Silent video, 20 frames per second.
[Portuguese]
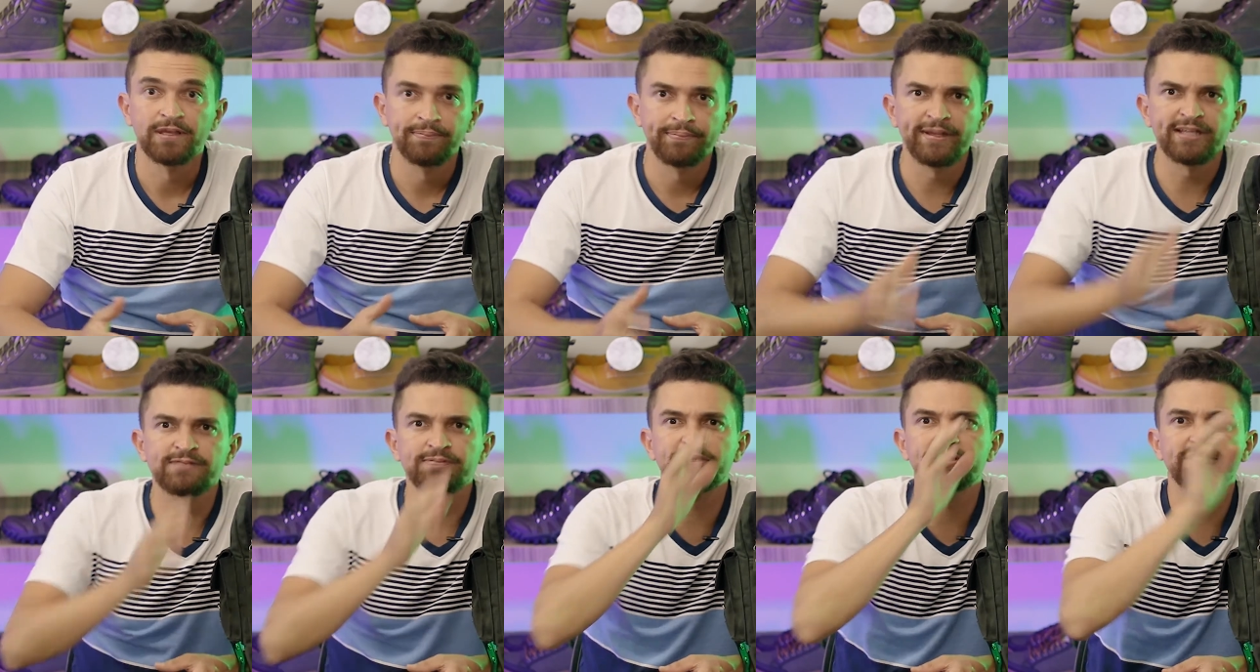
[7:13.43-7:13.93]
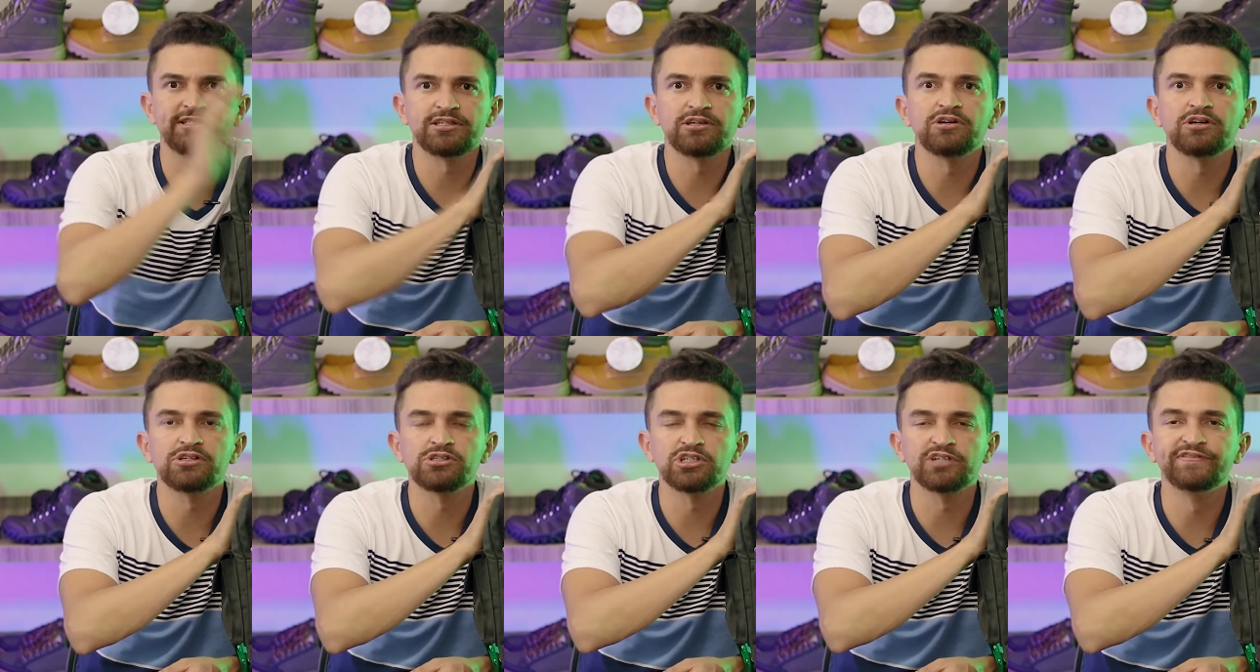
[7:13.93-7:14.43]
Mesmo assim,
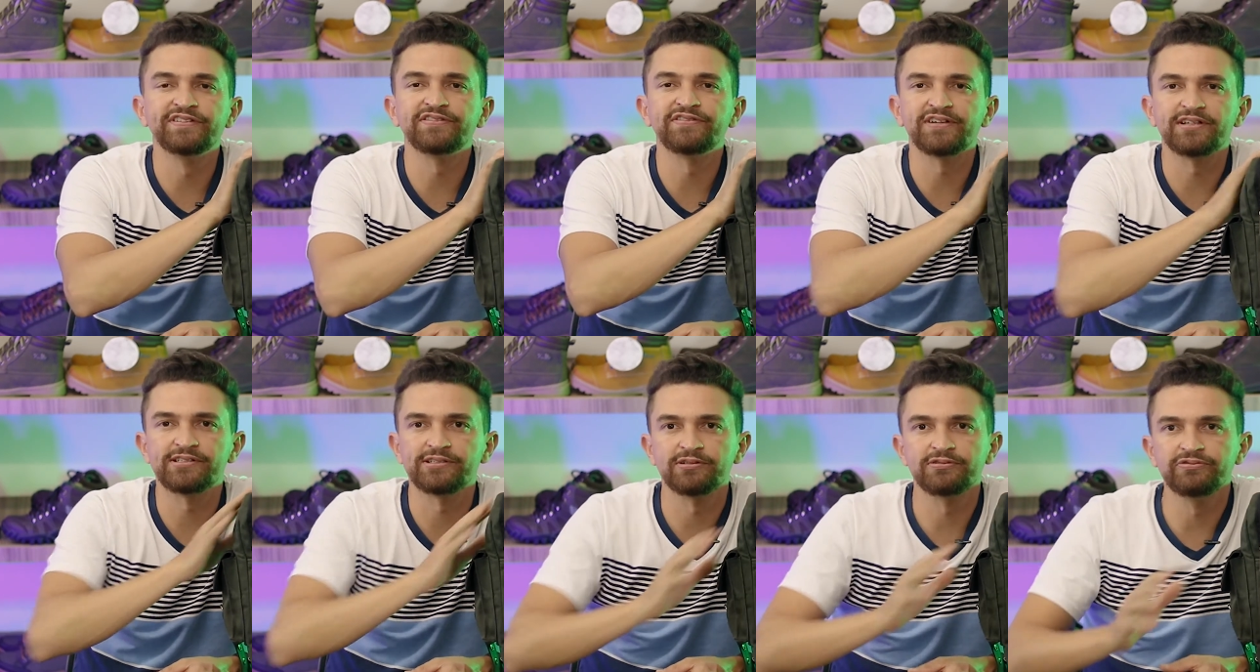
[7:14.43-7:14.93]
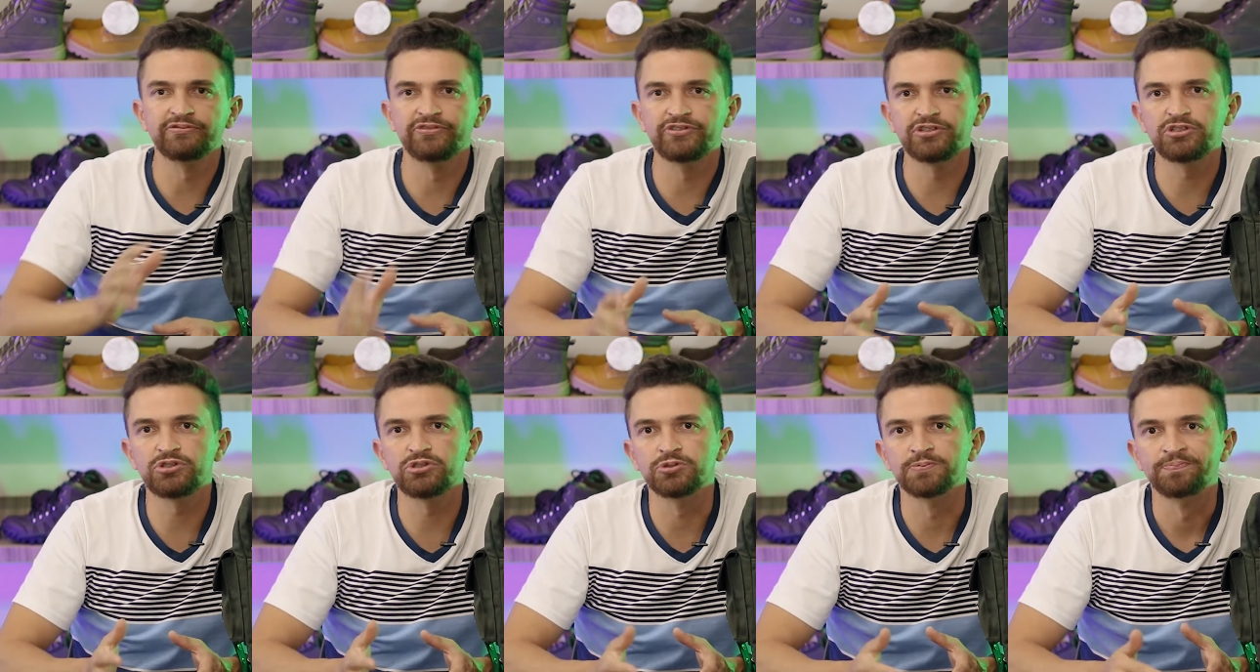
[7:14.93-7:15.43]
eu resolvi fazer um
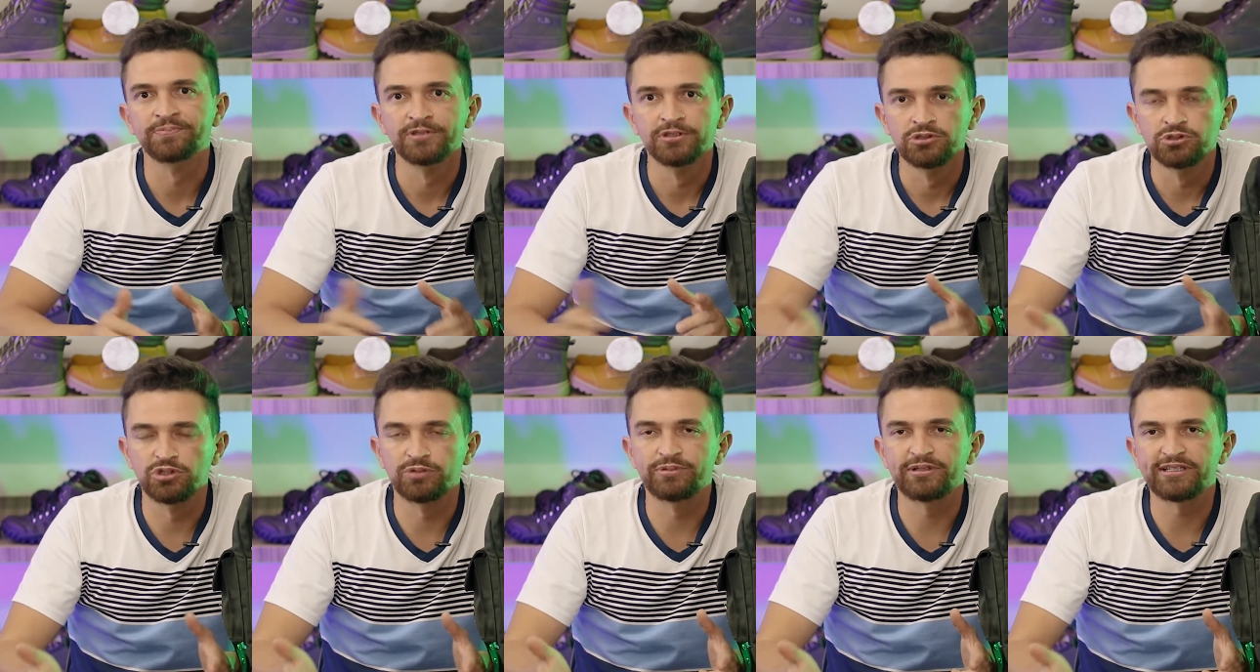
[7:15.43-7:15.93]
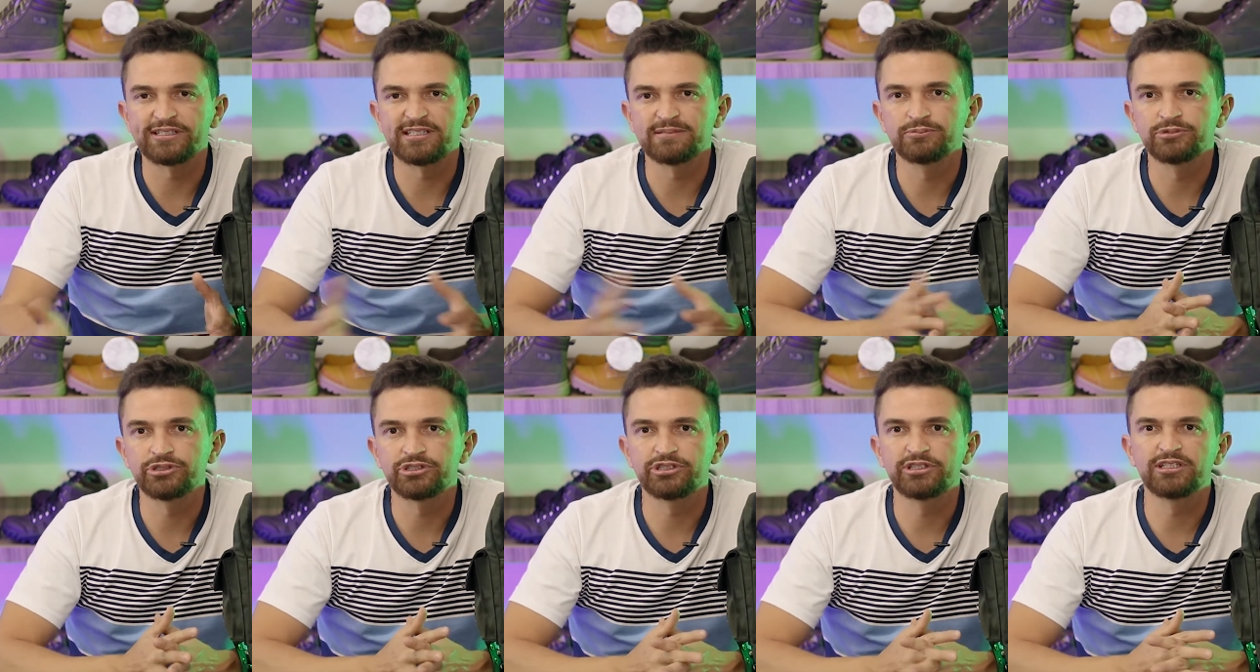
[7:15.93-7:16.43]
vídeo sobre essa
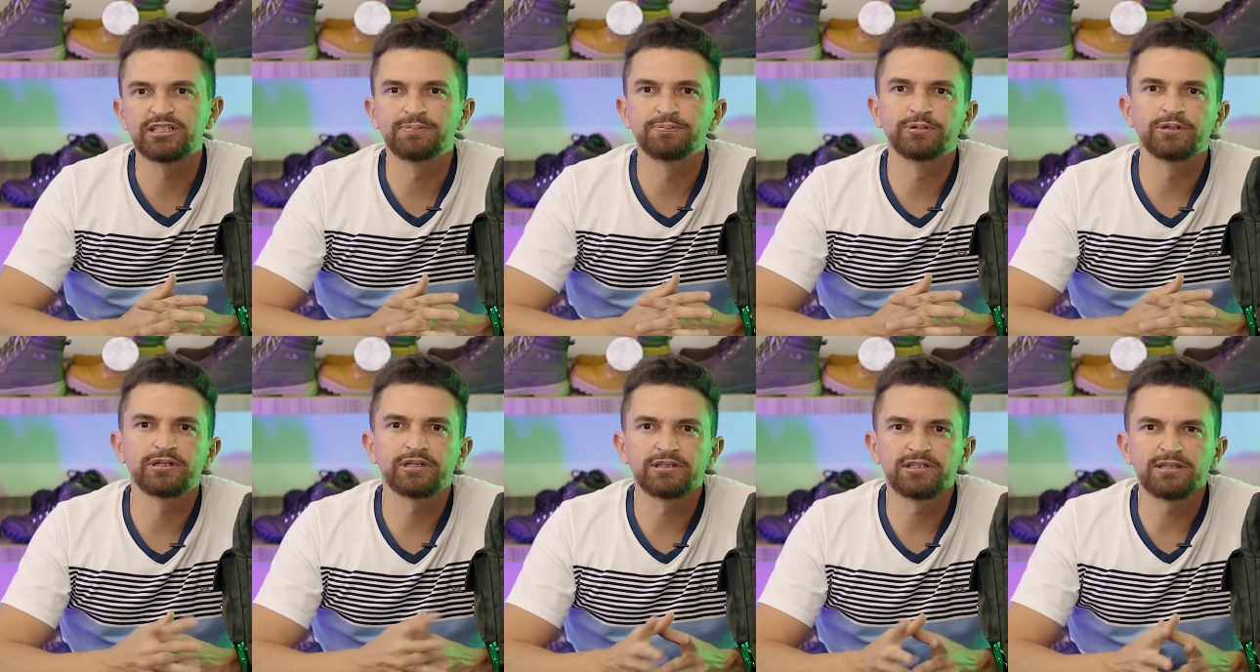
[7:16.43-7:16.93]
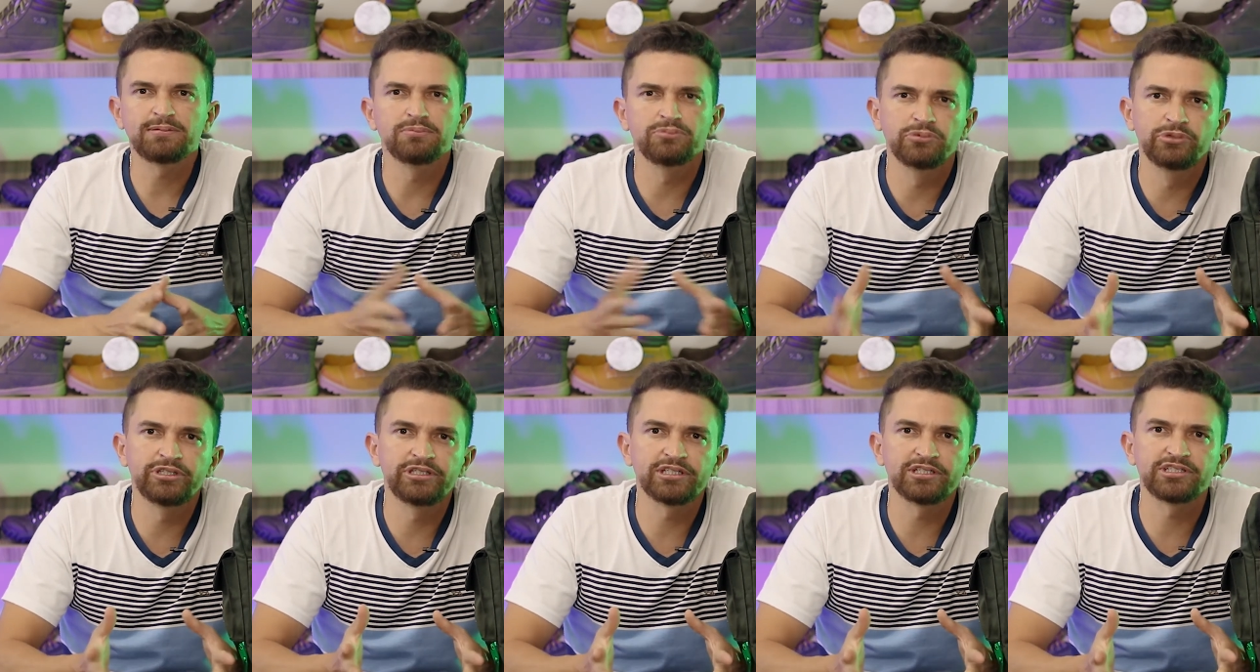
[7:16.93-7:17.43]
mochila porque tem
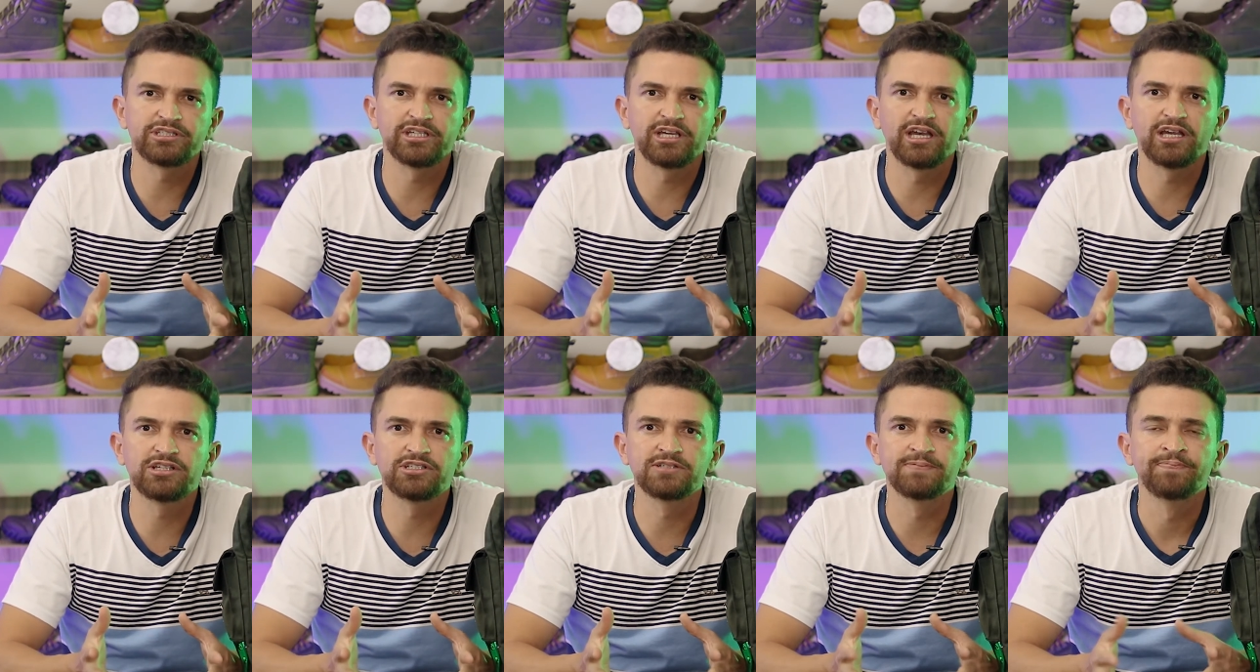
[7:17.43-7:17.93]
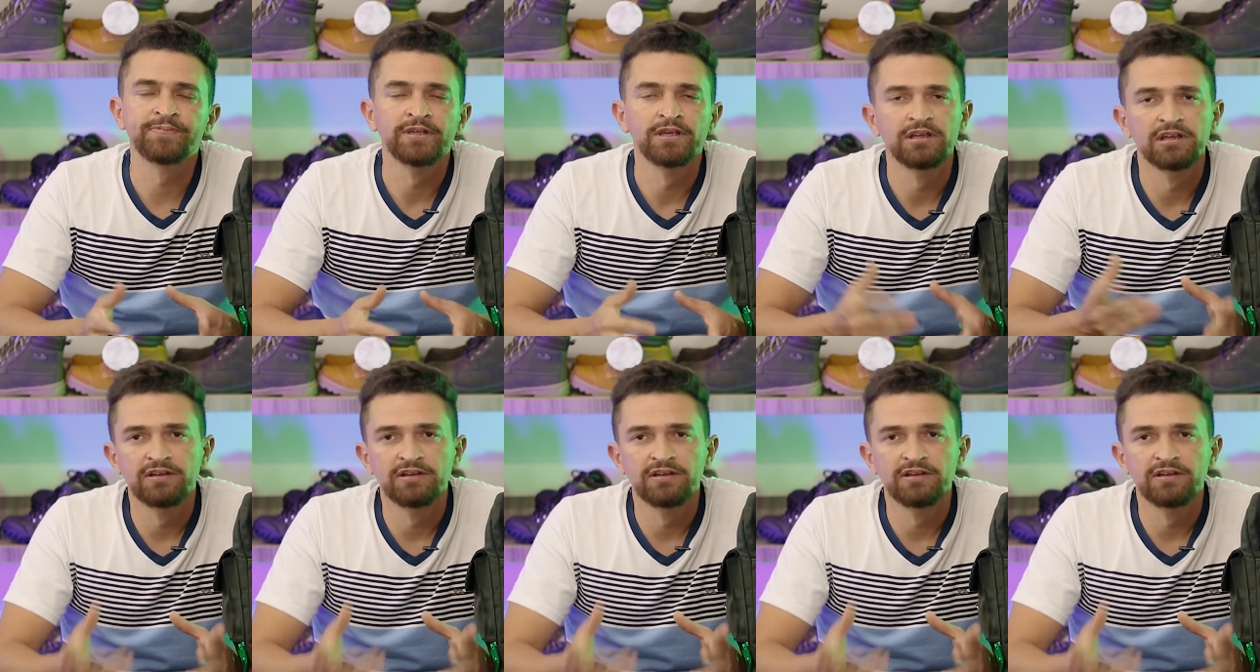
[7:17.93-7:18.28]
muita gente